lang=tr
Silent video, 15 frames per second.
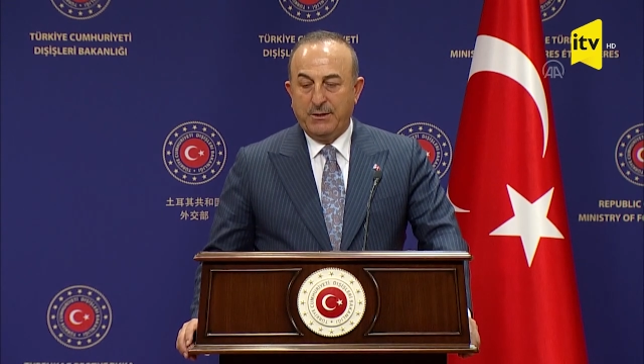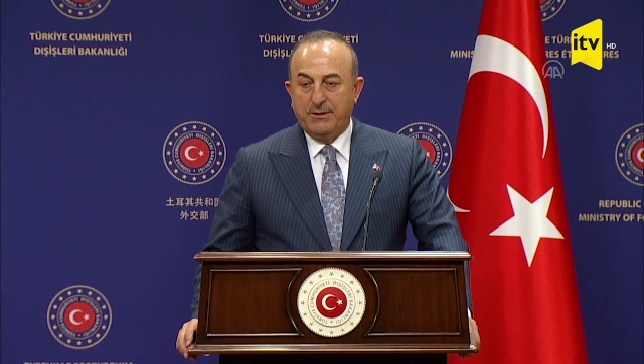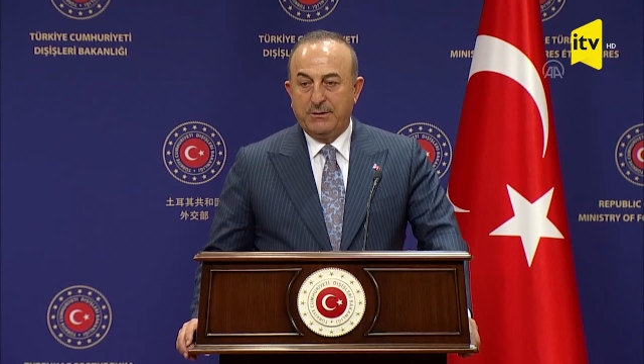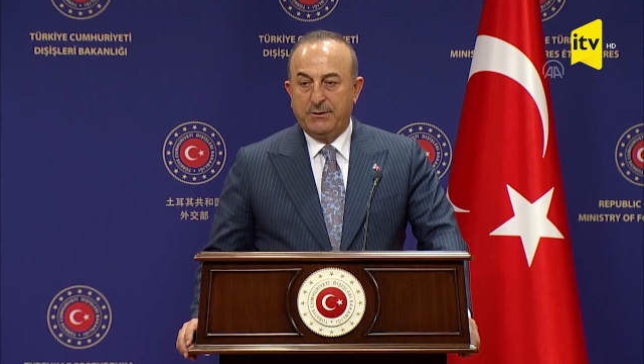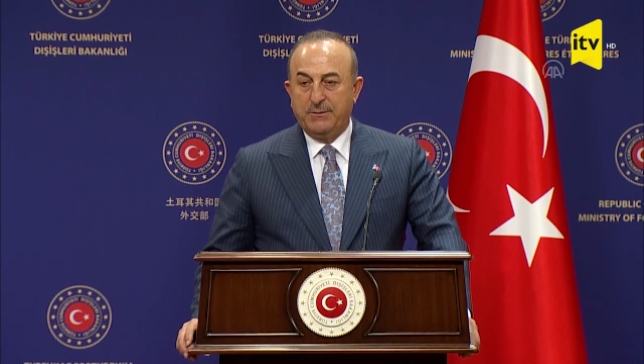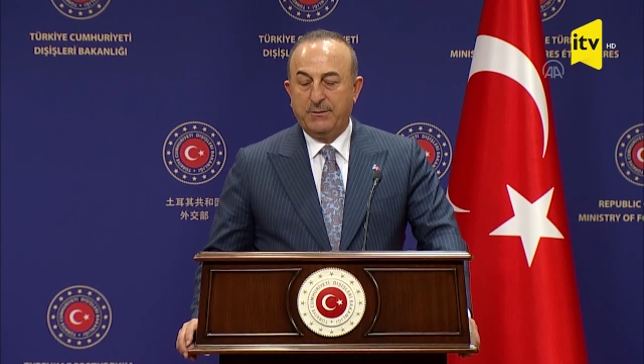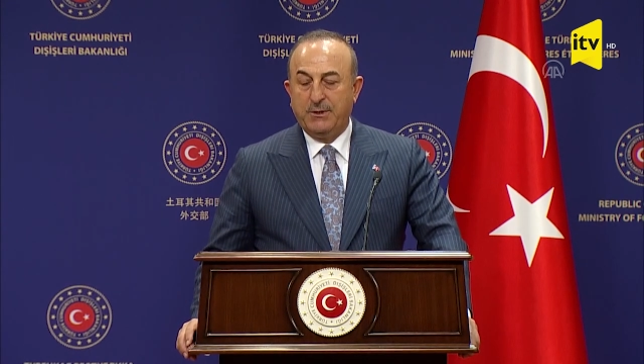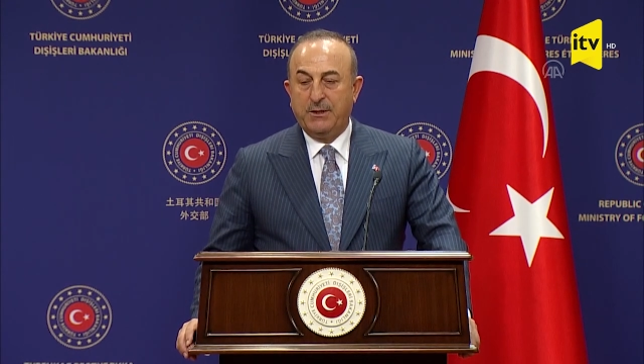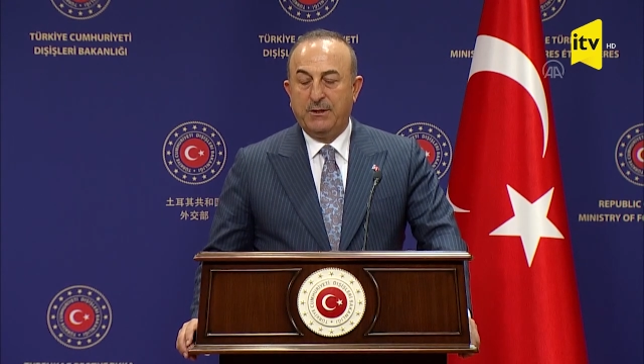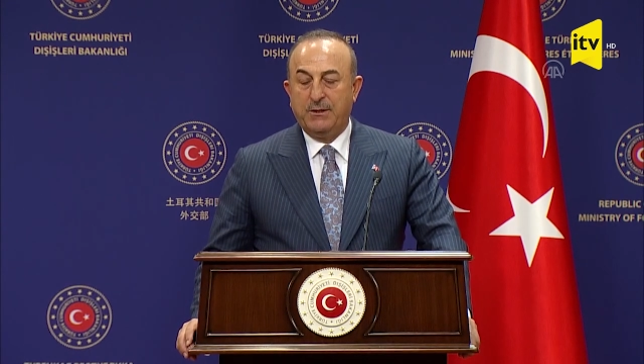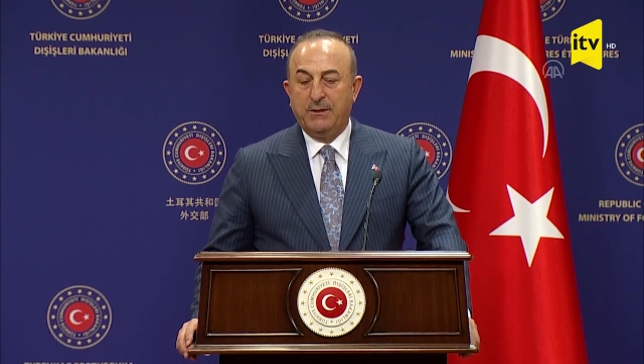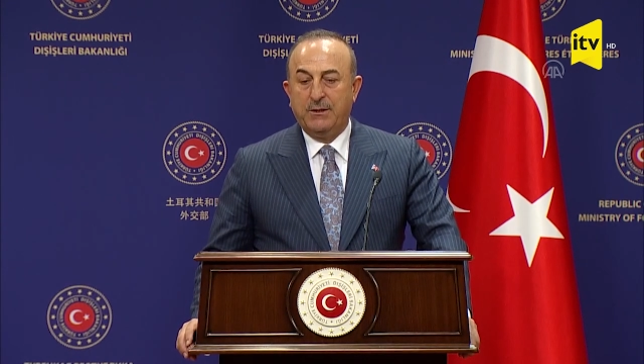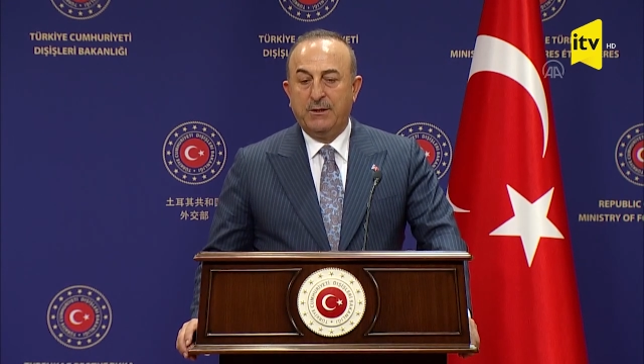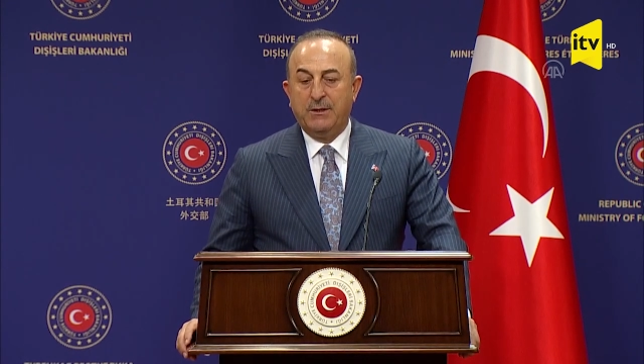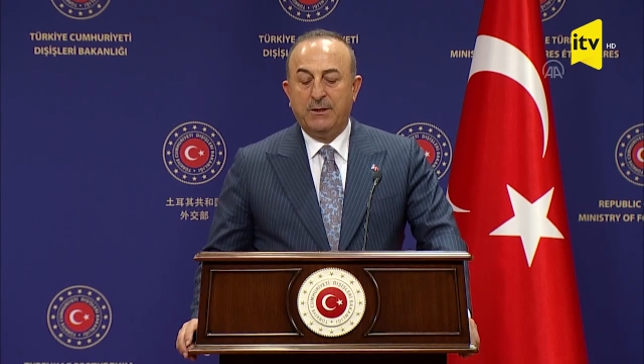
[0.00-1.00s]

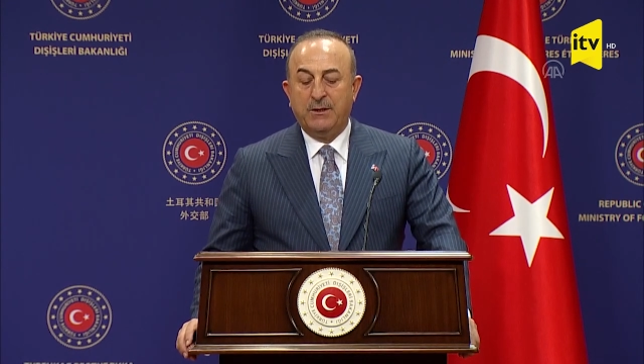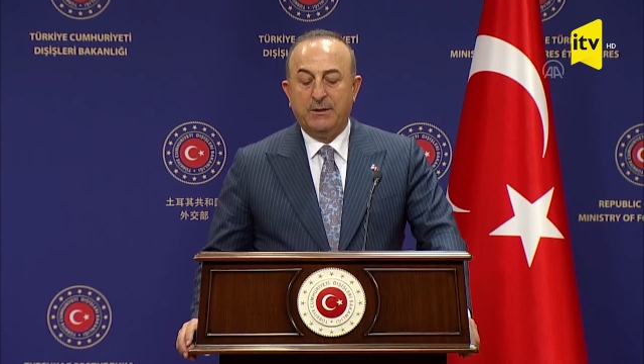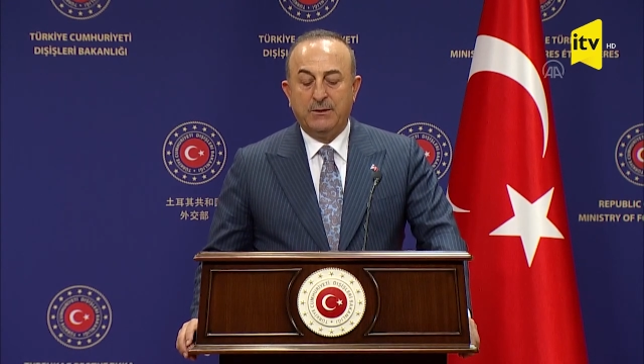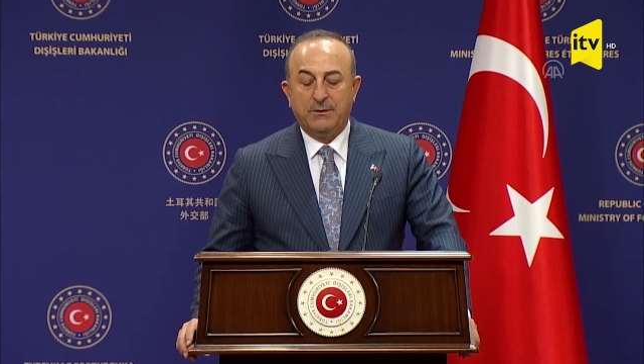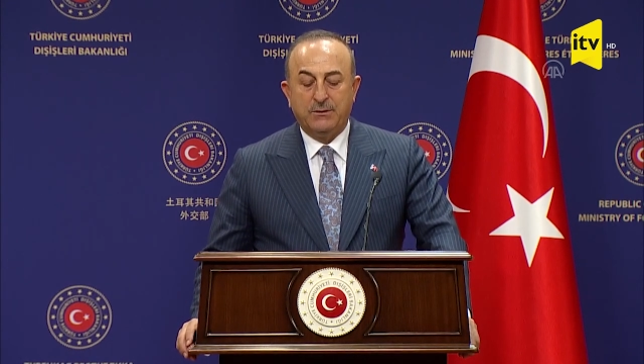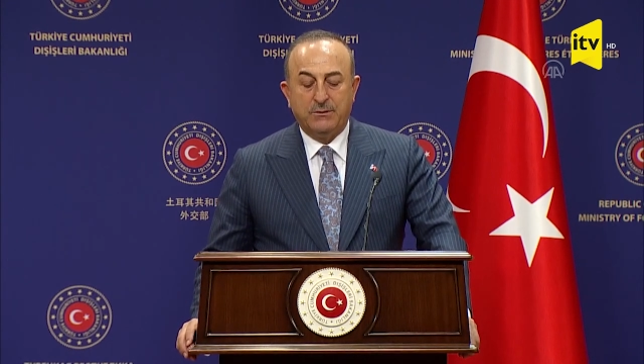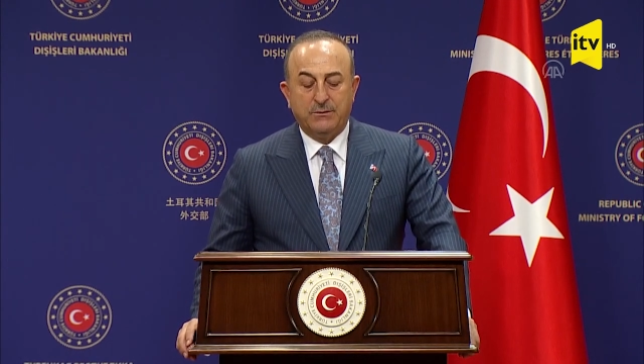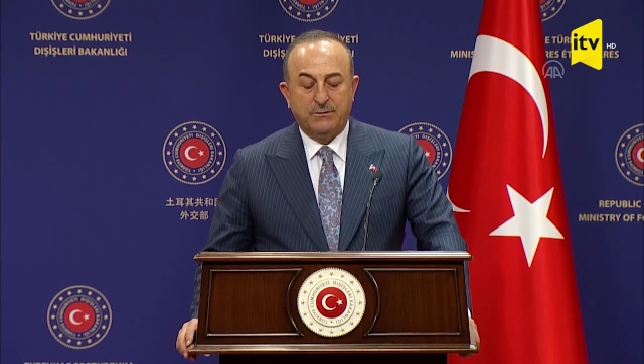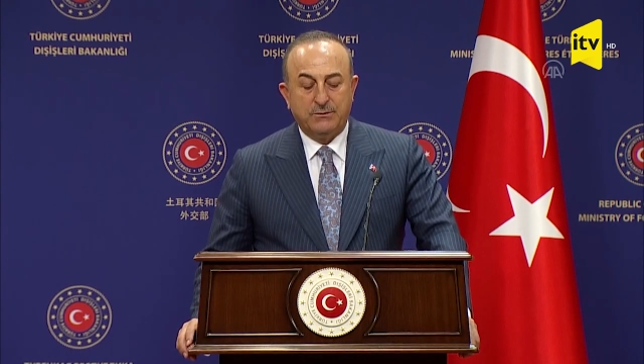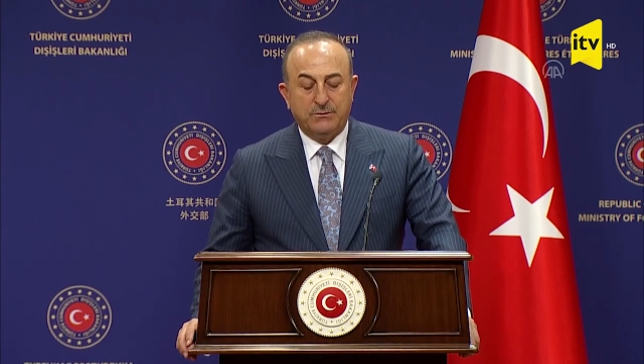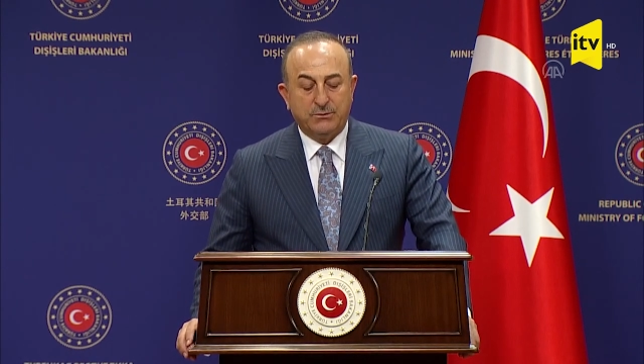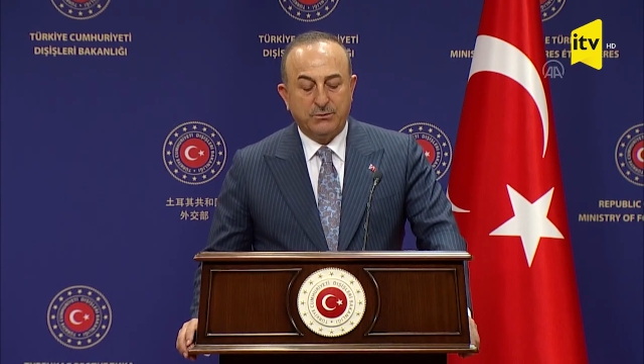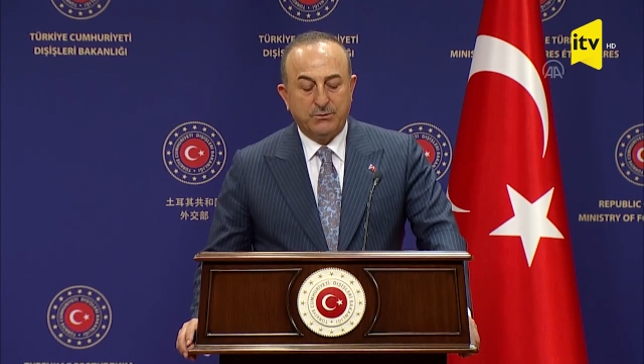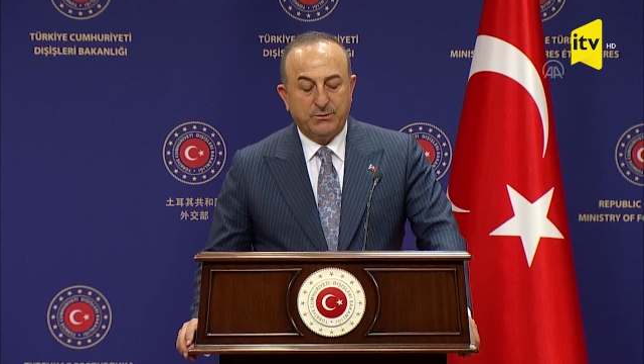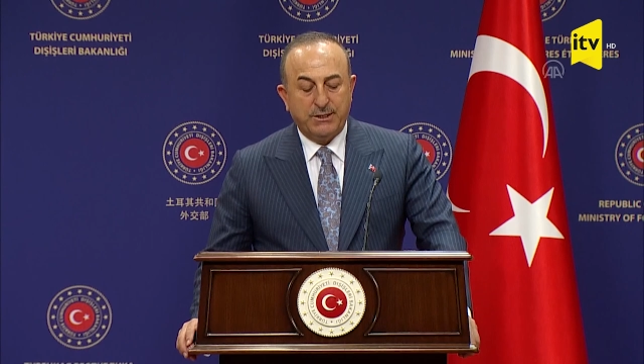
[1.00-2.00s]
Şimdi e,
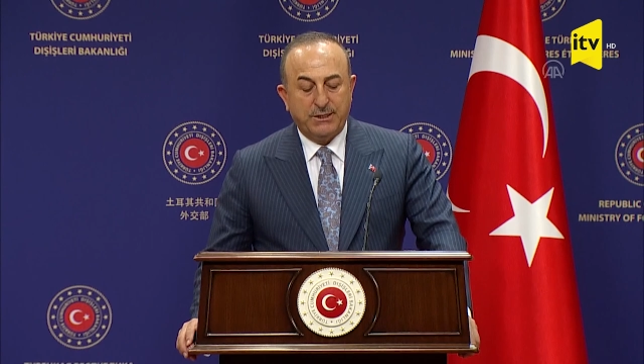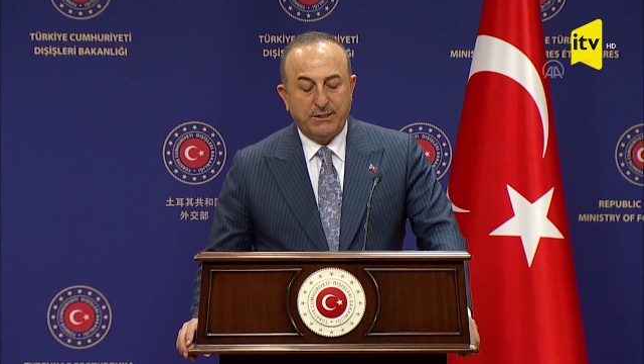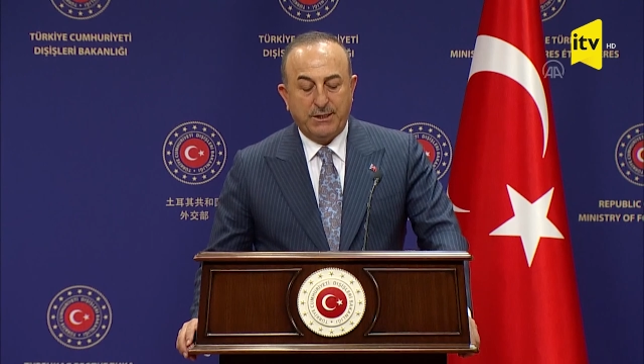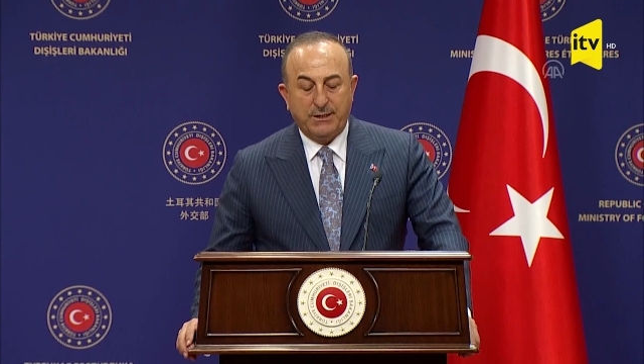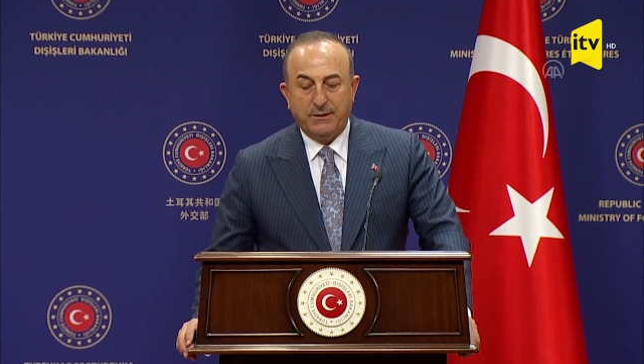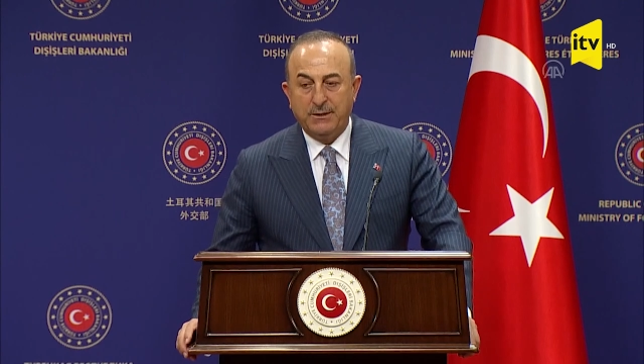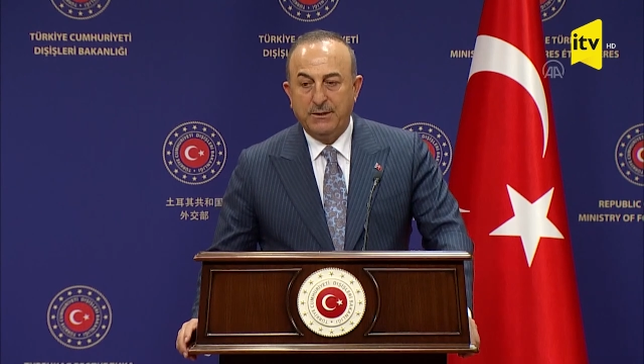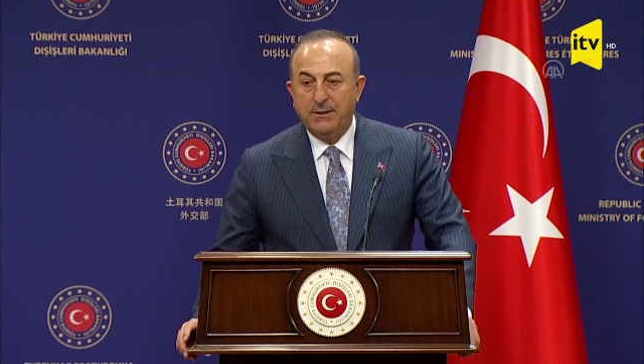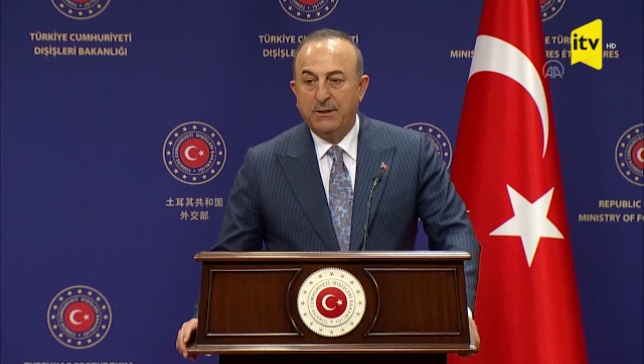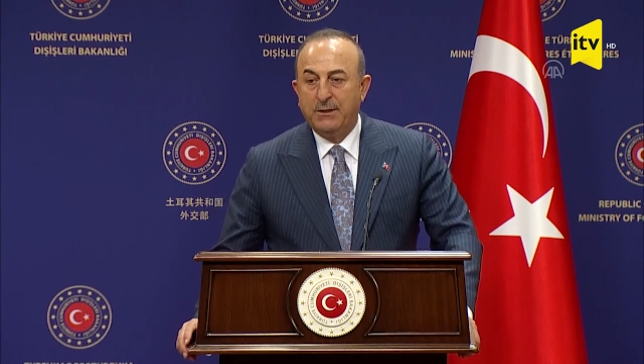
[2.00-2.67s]
Suriye'de